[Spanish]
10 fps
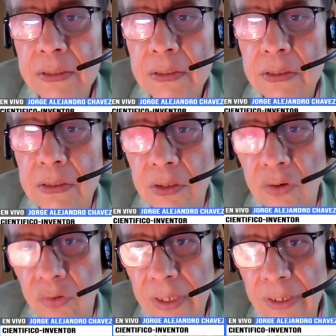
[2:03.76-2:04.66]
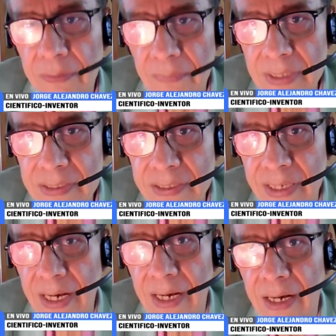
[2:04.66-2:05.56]
sino que además
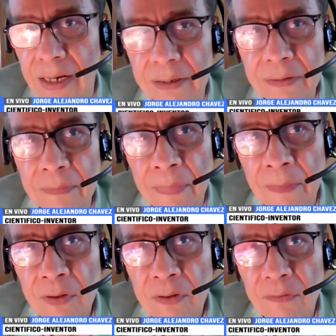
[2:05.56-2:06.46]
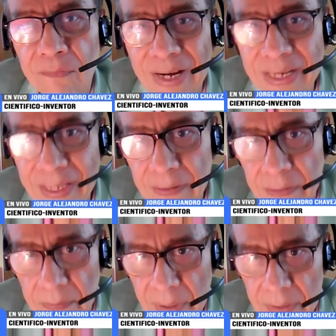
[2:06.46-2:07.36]
sea
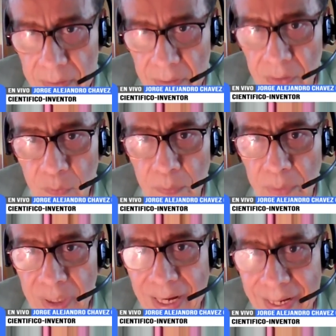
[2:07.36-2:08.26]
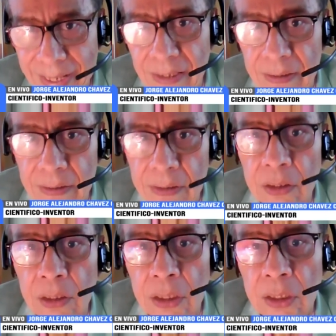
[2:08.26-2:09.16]
valiente para hacer cumplir la ley.
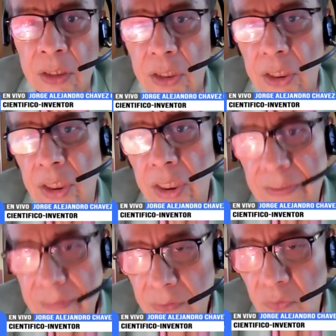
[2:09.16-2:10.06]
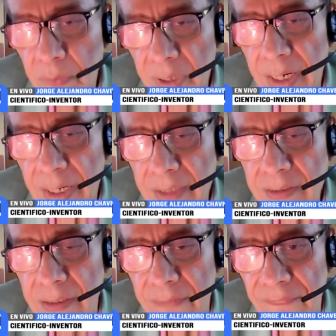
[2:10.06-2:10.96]
Y hacer cumplir la ley
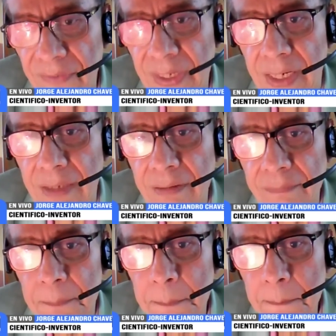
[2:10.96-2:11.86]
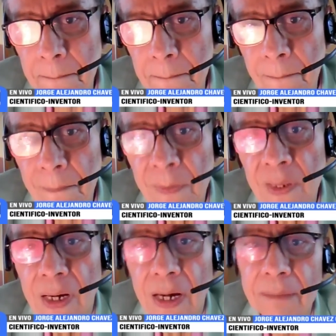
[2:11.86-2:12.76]
significa,
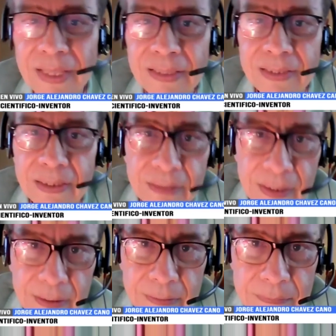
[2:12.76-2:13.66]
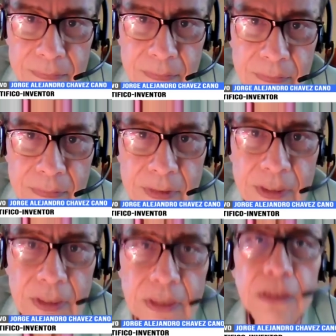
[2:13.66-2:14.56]
a mi entender,
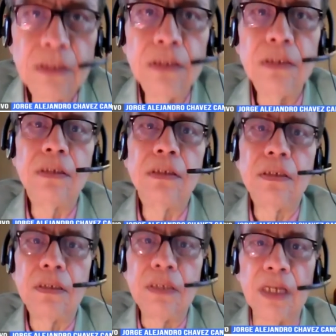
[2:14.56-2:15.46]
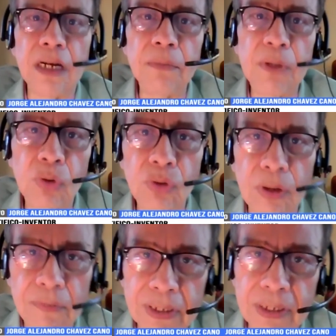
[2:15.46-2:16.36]
y sin creerme dueño de
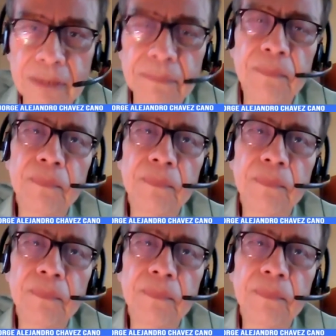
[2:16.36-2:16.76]
la verdad,